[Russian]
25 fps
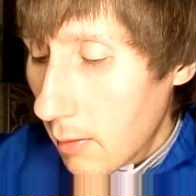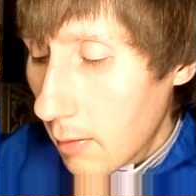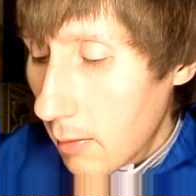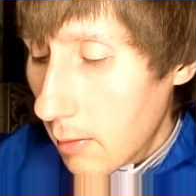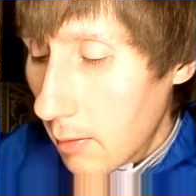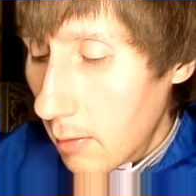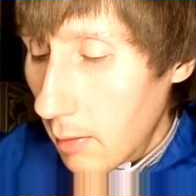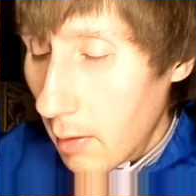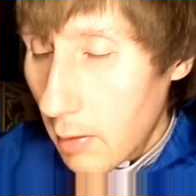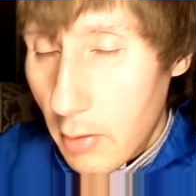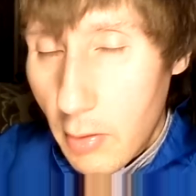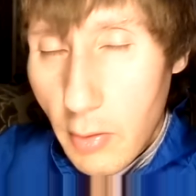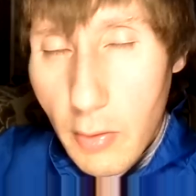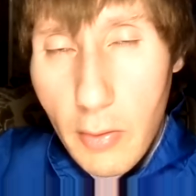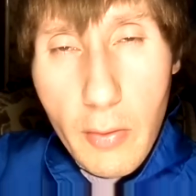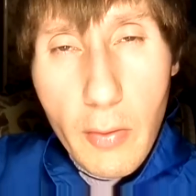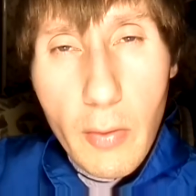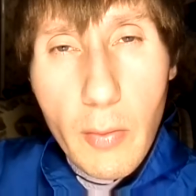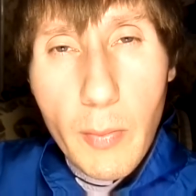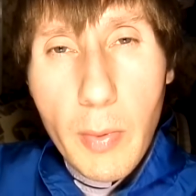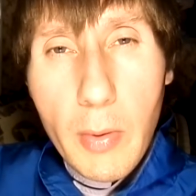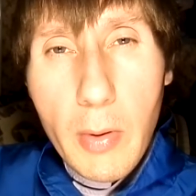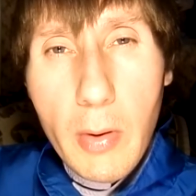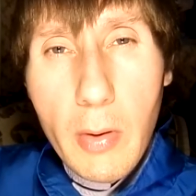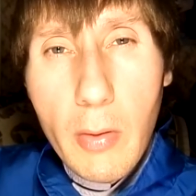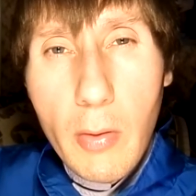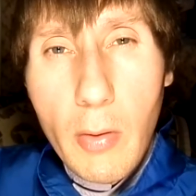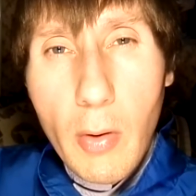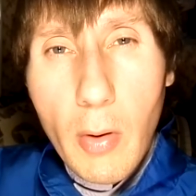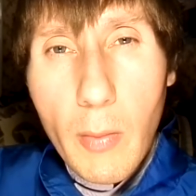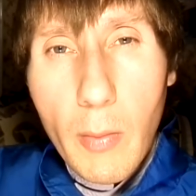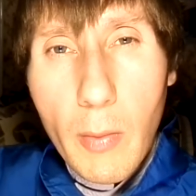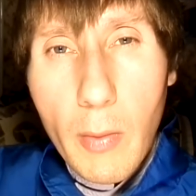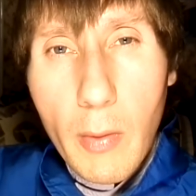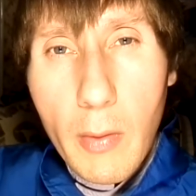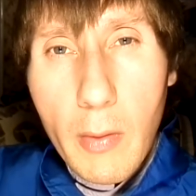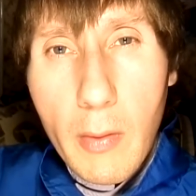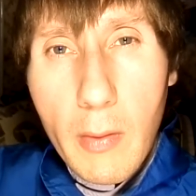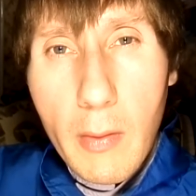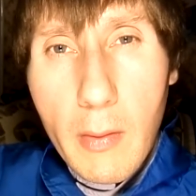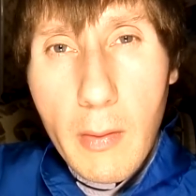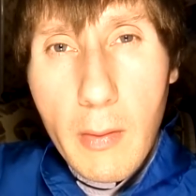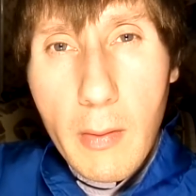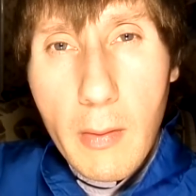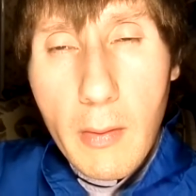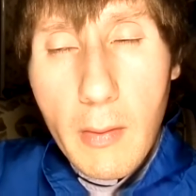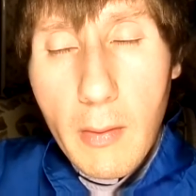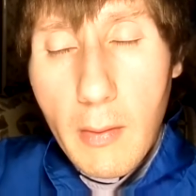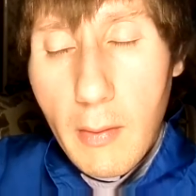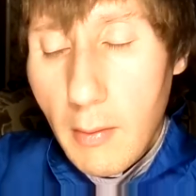Я чувствую по-другому.
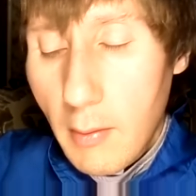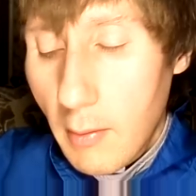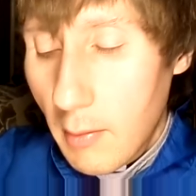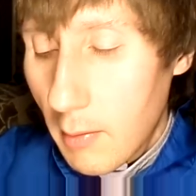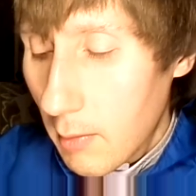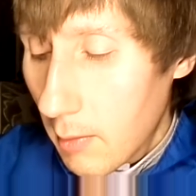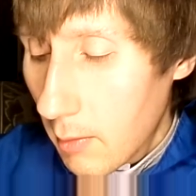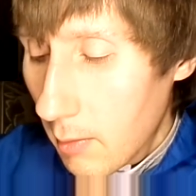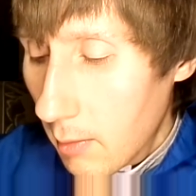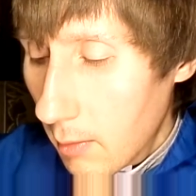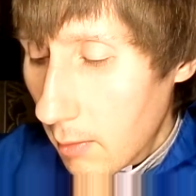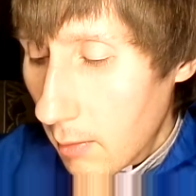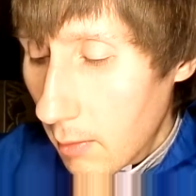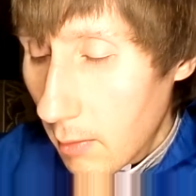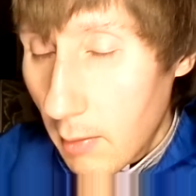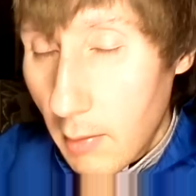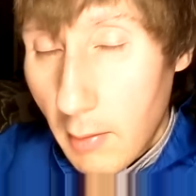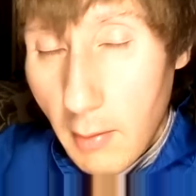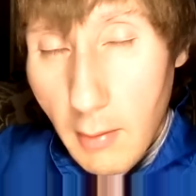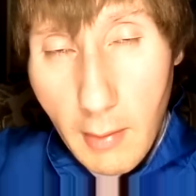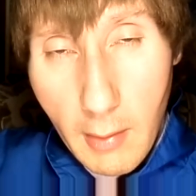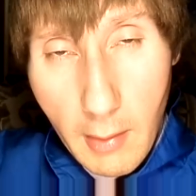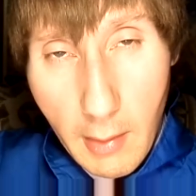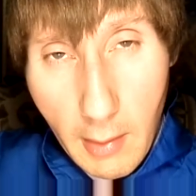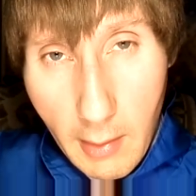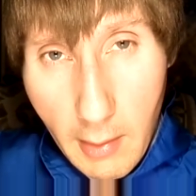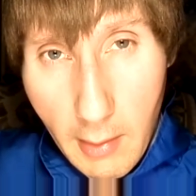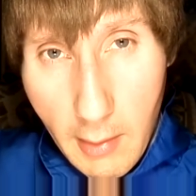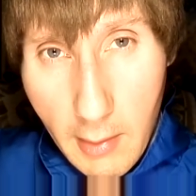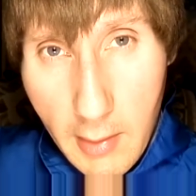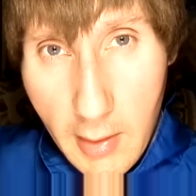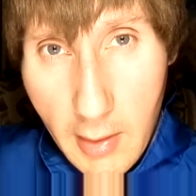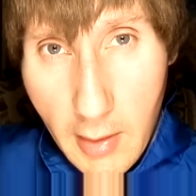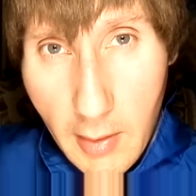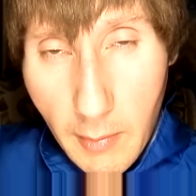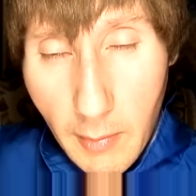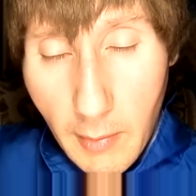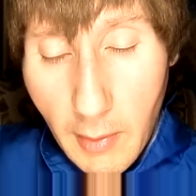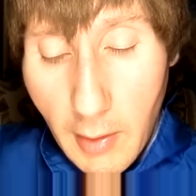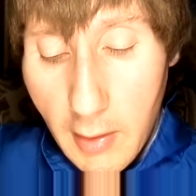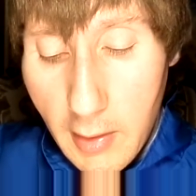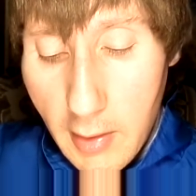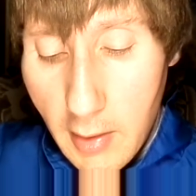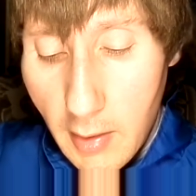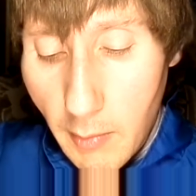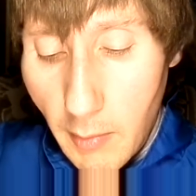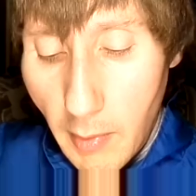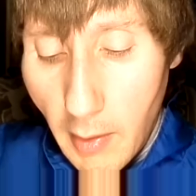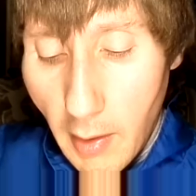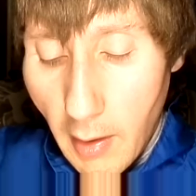Для, для
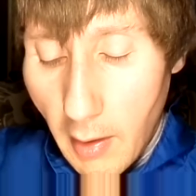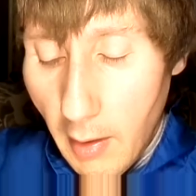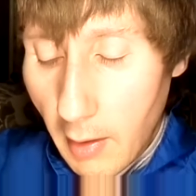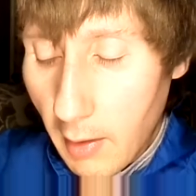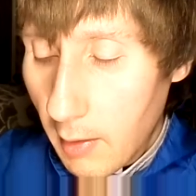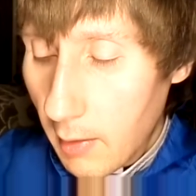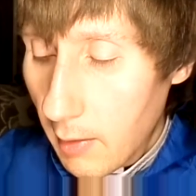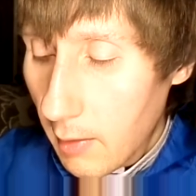себя.